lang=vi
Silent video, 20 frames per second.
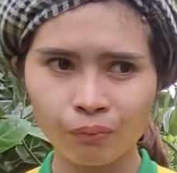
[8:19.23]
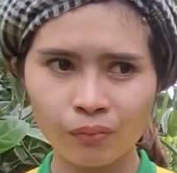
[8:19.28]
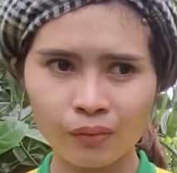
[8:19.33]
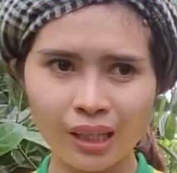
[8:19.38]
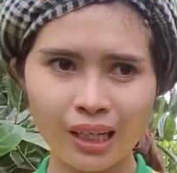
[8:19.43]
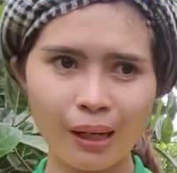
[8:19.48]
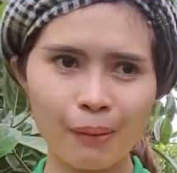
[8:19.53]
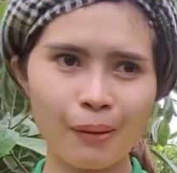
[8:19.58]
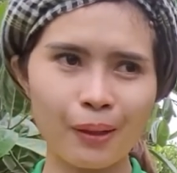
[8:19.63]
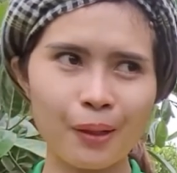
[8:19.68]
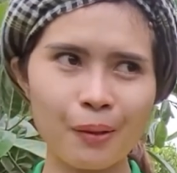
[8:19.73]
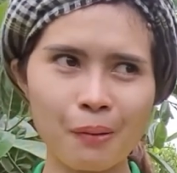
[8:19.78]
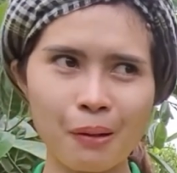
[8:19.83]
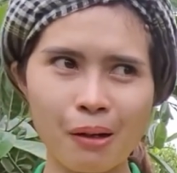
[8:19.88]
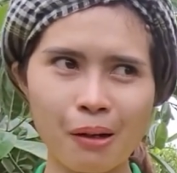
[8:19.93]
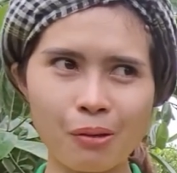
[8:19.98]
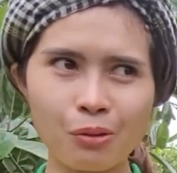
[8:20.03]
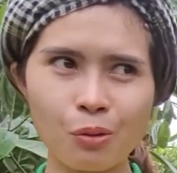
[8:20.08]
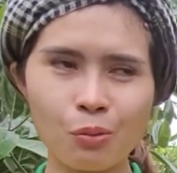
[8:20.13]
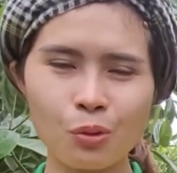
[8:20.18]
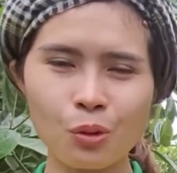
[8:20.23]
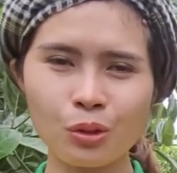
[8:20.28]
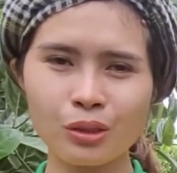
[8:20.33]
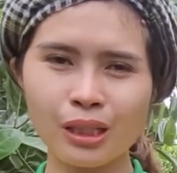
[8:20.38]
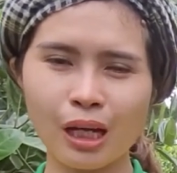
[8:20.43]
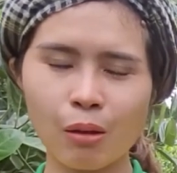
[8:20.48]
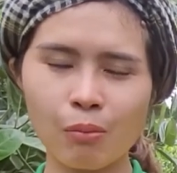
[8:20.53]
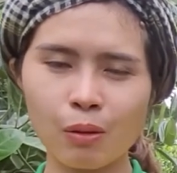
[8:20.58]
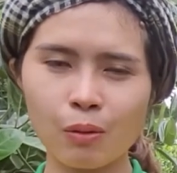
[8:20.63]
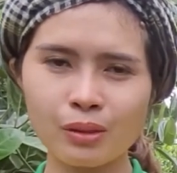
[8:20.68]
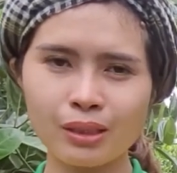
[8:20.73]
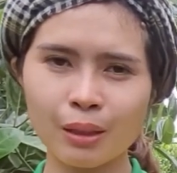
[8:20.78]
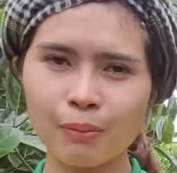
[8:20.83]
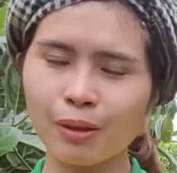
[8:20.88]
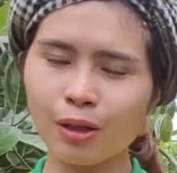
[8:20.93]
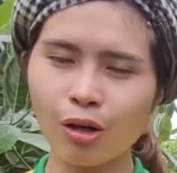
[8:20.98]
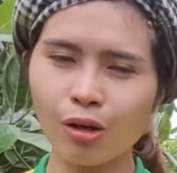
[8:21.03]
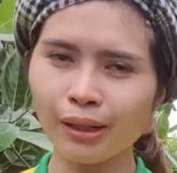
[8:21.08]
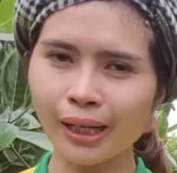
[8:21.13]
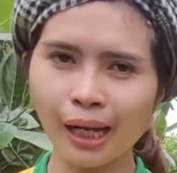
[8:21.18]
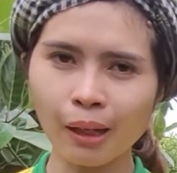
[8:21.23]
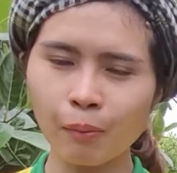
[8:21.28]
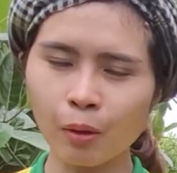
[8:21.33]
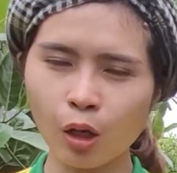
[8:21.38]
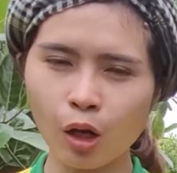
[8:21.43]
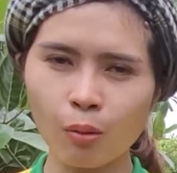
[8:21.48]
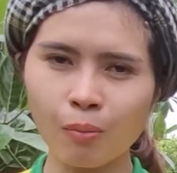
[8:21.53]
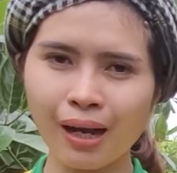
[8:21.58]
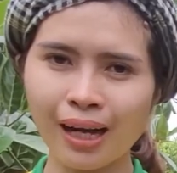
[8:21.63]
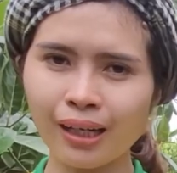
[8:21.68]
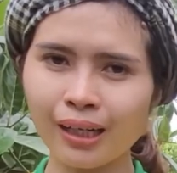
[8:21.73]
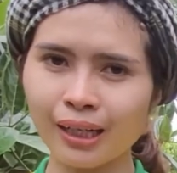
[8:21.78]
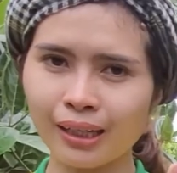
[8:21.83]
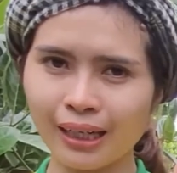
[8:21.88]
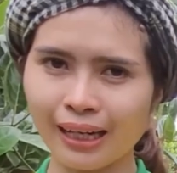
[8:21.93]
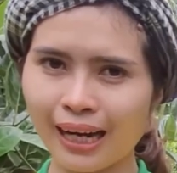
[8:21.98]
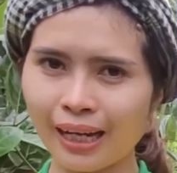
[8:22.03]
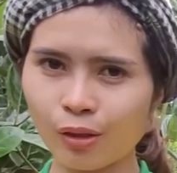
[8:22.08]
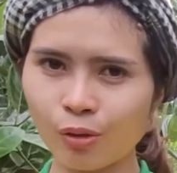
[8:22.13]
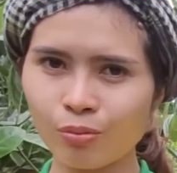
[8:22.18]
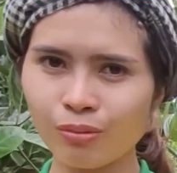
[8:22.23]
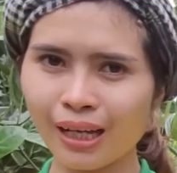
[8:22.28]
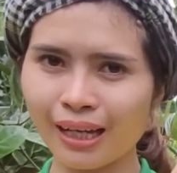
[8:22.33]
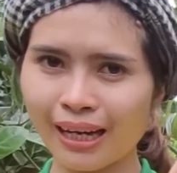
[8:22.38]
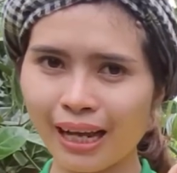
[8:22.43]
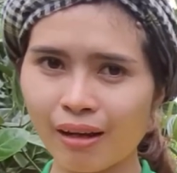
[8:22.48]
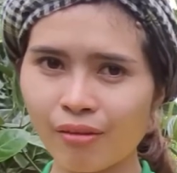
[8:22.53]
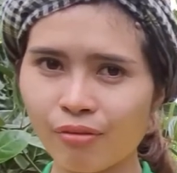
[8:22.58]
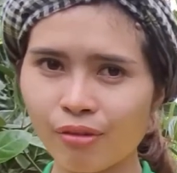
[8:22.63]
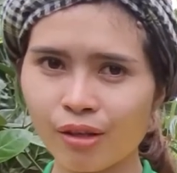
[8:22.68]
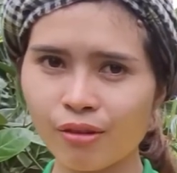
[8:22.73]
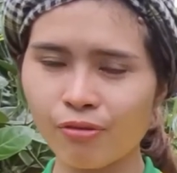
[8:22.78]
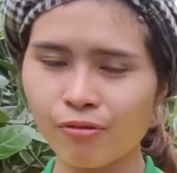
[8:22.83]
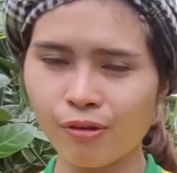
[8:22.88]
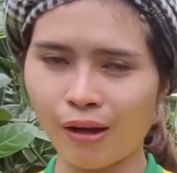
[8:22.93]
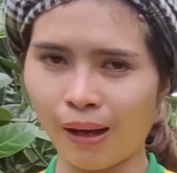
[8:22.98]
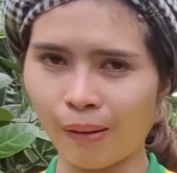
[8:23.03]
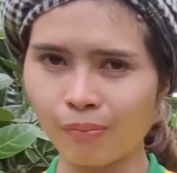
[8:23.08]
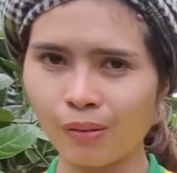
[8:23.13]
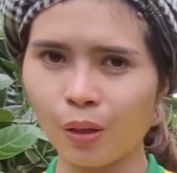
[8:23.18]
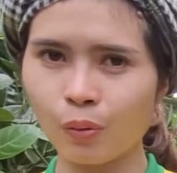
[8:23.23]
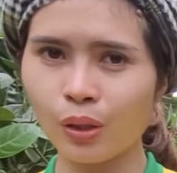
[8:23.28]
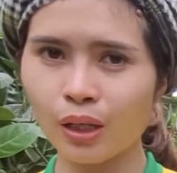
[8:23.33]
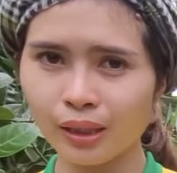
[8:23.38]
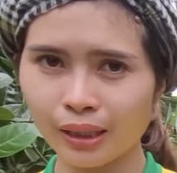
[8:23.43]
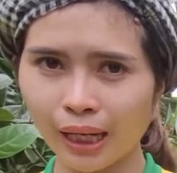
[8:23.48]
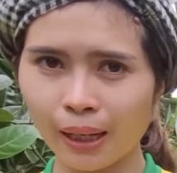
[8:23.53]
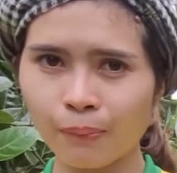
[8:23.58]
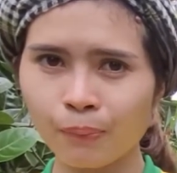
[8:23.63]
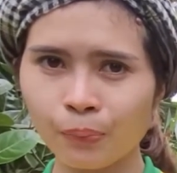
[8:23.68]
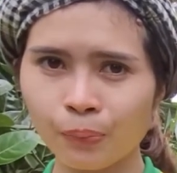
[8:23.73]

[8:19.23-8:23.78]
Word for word: Tức là bà nếu bà con phun thuốc sau mà bữa sau bà con cắt bà con bán liền là đang chúng ta đang vi phạm đạo đức nha.